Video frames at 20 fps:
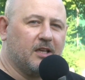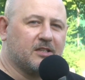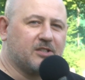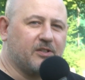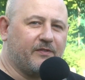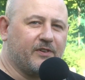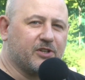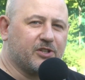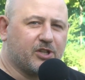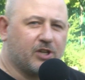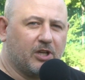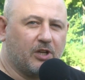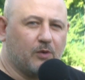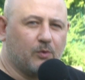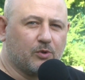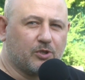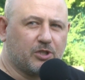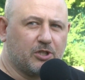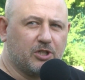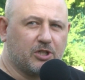Stowarzyszenie
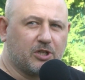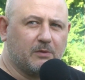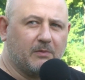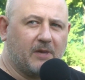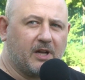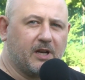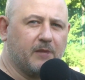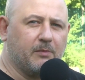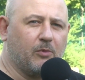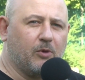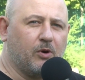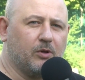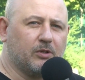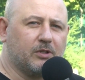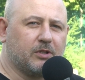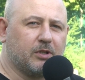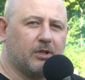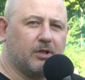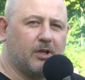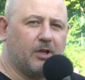Łucznicze
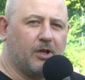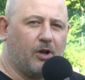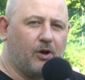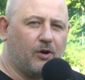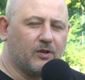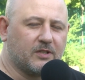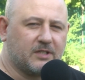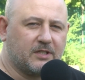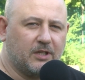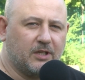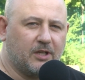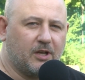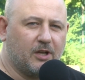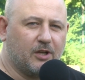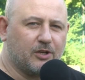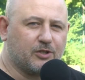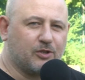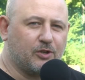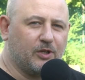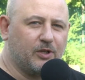Marymont, e, Osir,
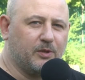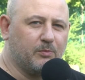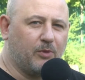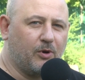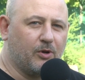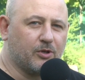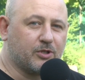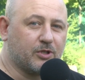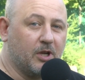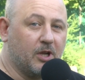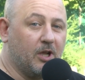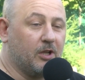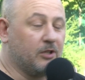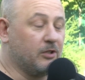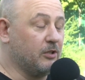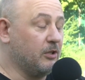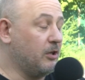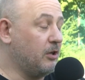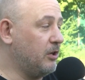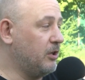Żoliborz.
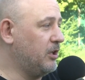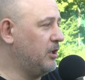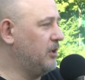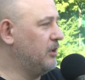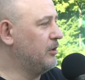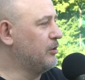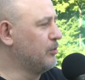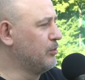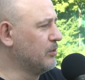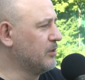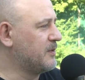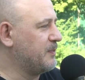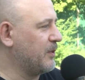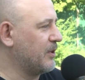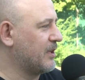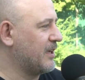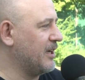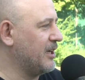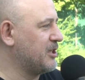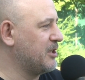No i tu
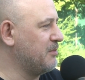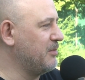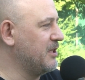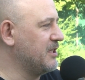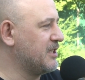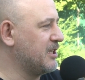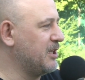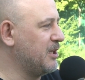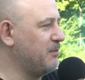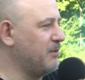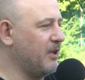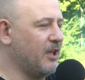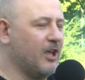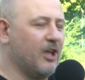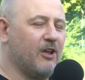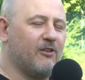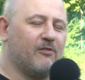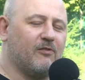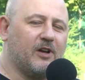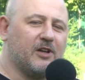spotkacie między innymi
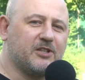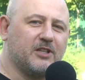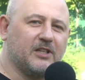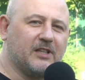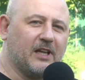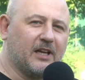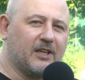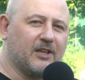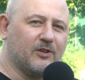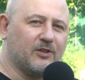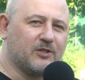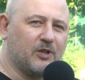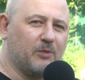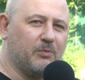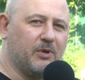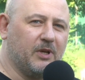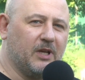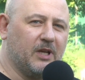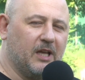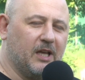właśnie takie
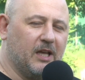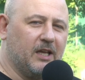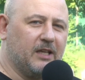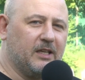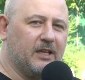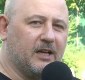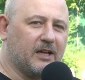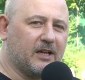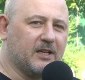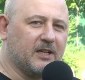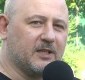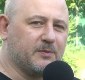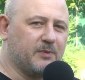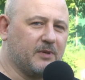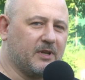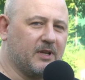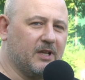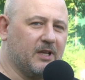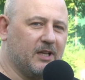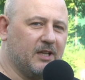osoby jak
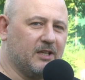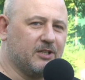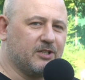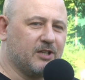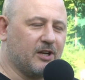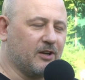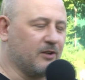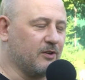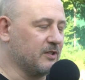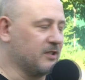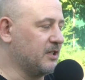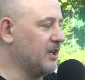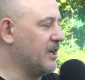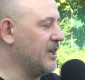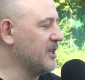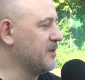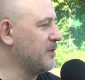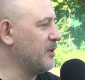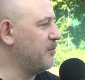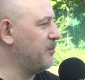Kacper Sierakowski.
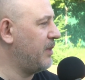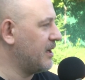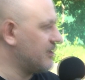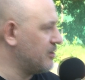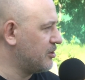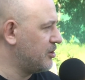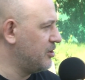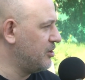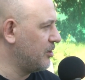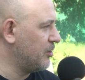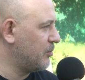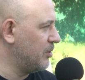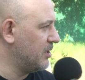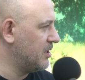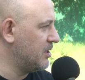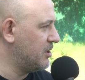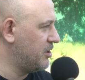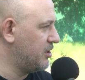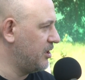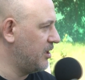Kacper, bardzo Ci dziękuję
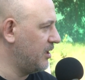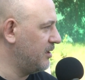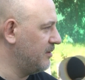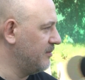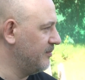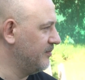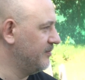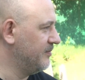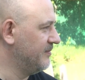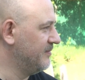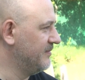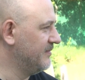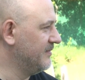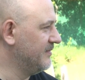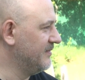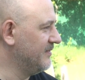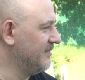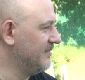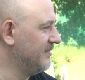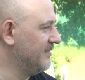za dzisiaj.
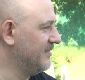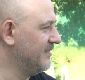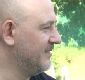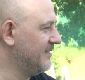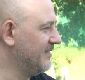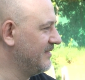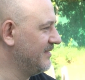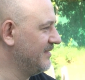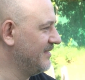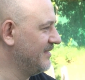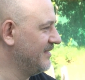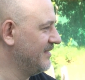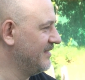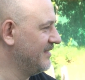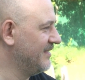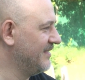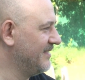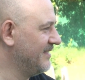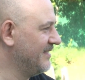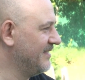No, dzięki wielkie,
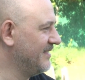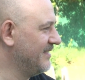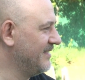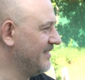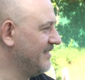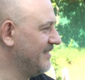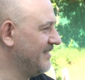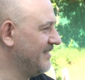że chcieliście mnie